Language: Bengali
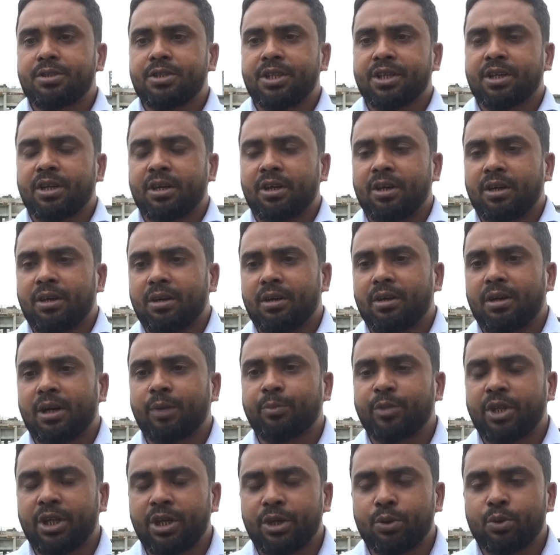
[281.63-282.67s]
যেটা
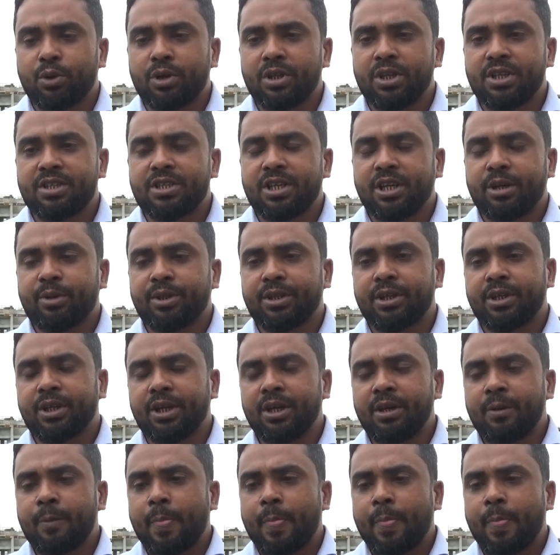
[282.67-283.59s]
আমদানি করে দিচ্ছে আমাদেরকে